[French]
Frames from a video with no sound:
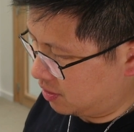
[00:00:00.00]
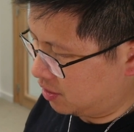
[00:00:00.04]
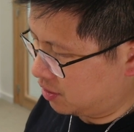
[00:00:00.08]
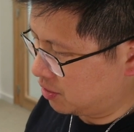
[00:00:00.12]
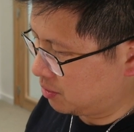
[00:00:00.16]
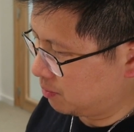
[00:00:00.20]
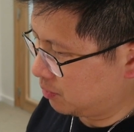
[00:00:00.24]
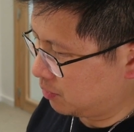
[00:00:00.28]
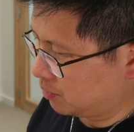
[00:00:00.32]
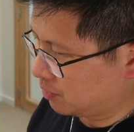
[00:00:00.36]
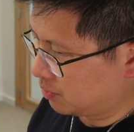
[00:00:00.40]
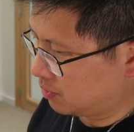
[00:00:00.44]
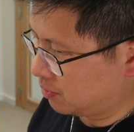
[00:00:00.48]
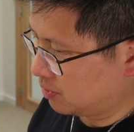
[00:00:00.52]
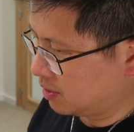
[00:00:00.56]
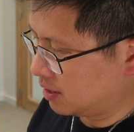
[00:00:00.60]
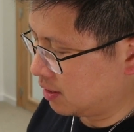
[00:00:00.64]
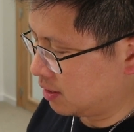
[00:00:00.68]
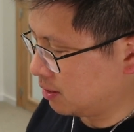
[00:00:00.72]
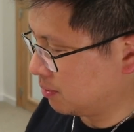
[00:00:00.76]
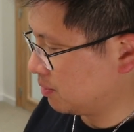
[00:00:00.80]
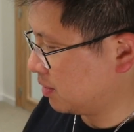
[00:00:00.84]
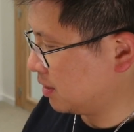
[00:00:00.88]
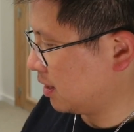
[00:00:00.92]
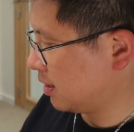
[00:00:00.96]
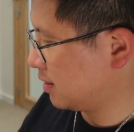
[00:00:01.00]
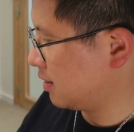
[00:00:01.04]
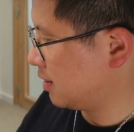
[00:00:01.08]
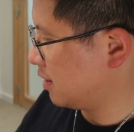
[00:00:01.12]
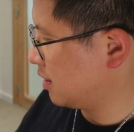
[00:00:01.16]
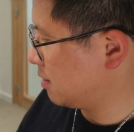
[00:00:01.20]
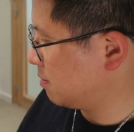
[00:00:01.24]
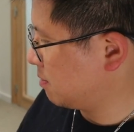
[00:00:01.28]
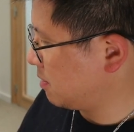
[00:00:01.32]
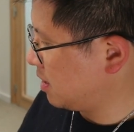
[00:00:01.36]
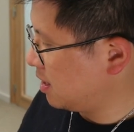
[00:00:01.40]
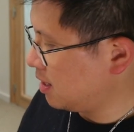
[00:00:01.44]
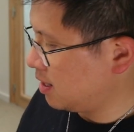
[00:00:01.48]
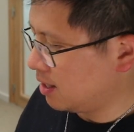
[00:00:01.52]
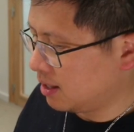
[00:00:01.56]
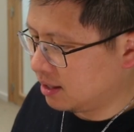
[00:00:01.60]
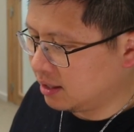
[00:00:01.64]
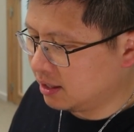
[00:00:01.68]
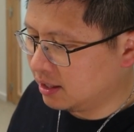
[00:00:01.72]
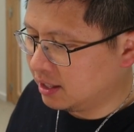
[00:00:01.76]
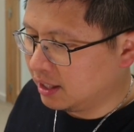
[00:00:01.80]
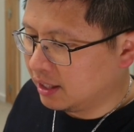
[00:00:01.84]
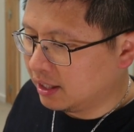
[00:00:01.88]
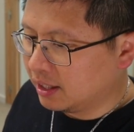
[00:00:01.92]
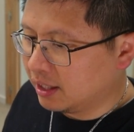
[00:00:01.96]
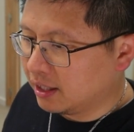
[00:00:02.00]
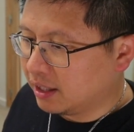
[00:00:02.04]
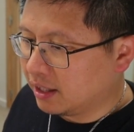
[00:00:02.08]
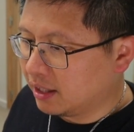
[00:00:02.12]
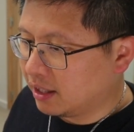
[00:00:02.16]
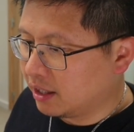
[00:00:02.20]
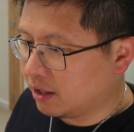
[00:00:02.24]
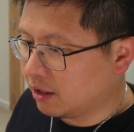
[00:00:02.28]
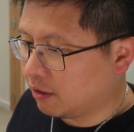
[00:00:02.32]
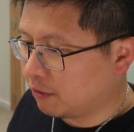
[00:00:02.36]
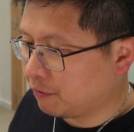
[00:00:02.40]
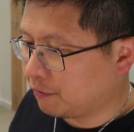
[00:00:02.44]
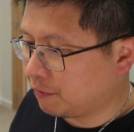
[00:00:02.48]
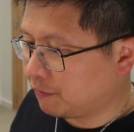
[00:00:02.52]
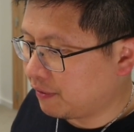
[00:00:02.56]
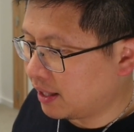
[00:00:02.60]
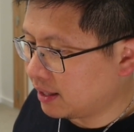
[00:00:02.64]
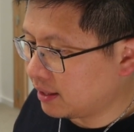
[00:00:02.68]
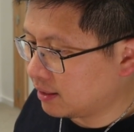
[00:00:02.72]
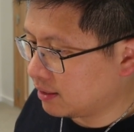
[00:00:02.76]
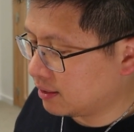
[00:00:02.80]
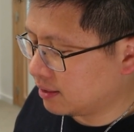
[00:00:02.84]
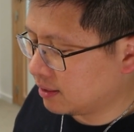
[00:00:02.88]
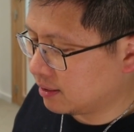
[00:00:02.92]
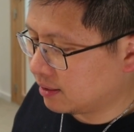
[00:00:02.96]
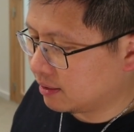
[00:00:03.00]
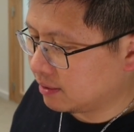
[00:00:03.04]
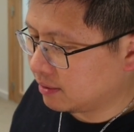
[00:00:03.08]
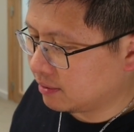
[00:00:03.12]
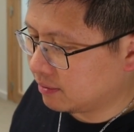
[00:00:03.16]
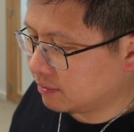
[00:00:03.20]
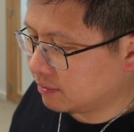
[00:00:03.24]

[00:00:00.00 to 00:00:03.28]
je pense que c'est comme ça que ça se met. Et en fait,